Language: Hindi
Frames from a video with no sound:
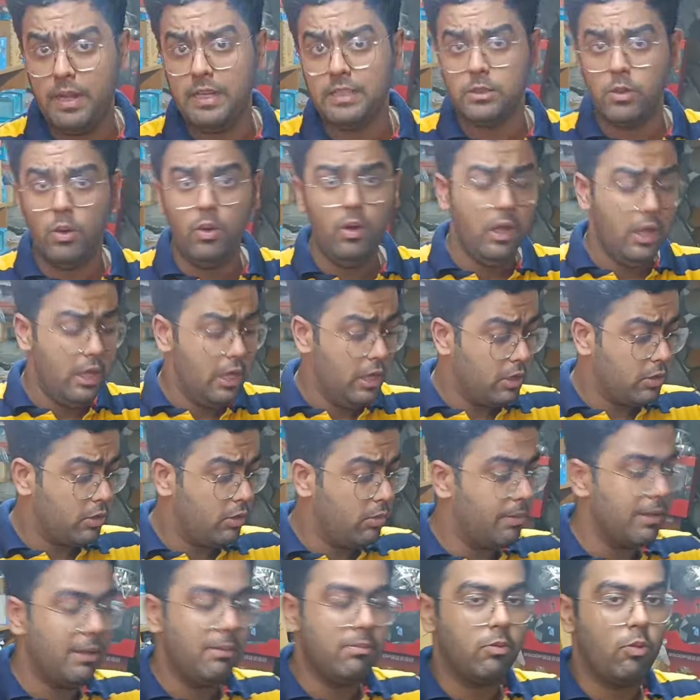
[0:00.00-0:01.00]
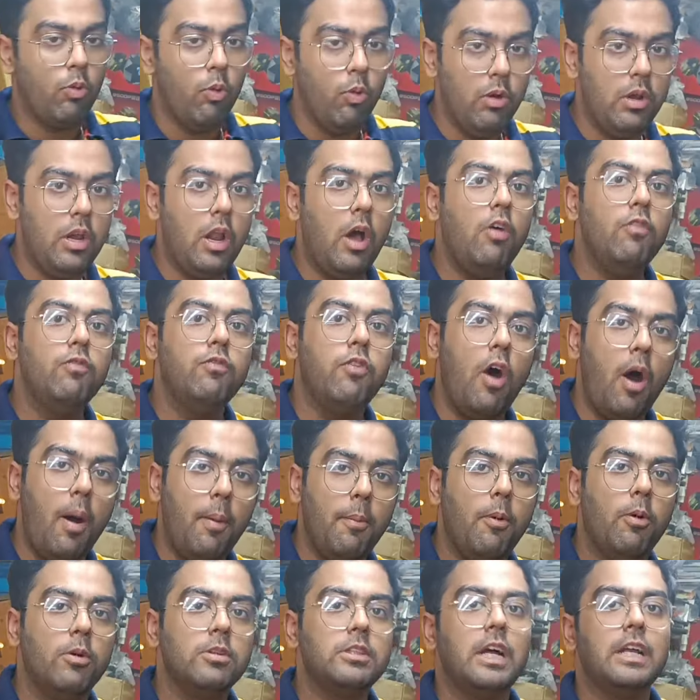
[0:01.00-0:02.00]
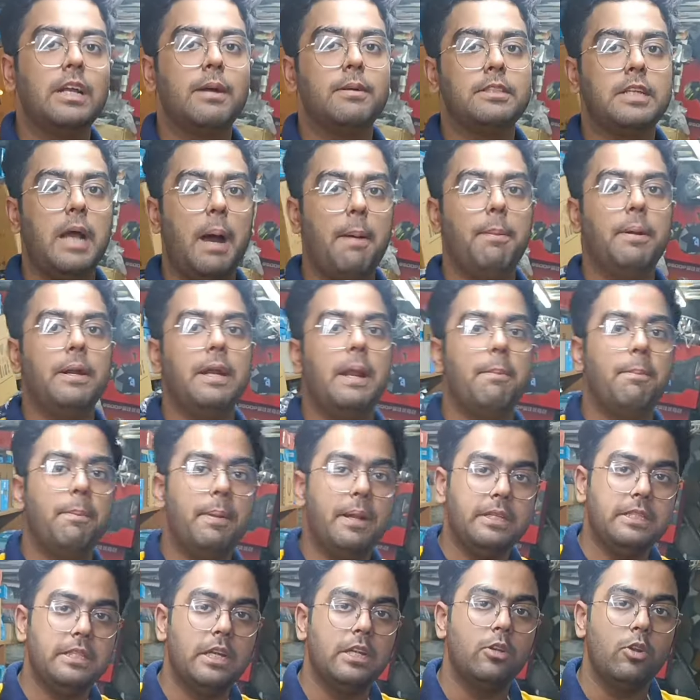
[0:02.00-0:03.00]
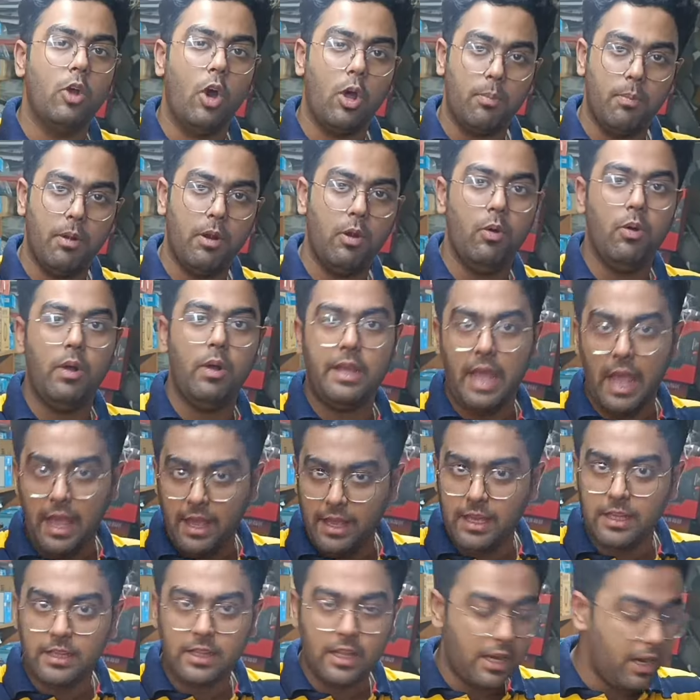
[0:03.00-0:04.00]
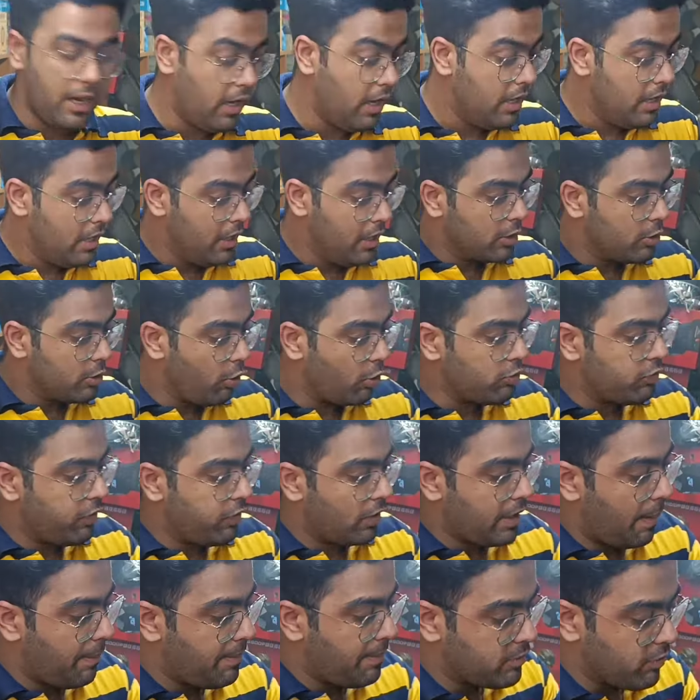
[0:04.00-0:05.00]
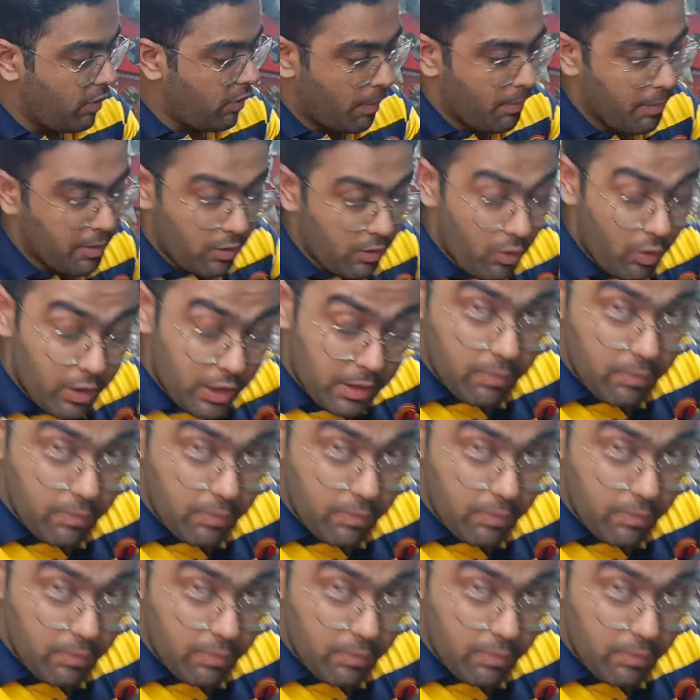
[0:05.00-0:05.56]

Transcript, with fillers: प्लेस हो तो मतलब कूल ना हो वार्म हो ज़्यादा जहाँ पर टेम्परेचर नॉर्मल हो यहीं की तरह तो उस वक्त आप इस वार्मर को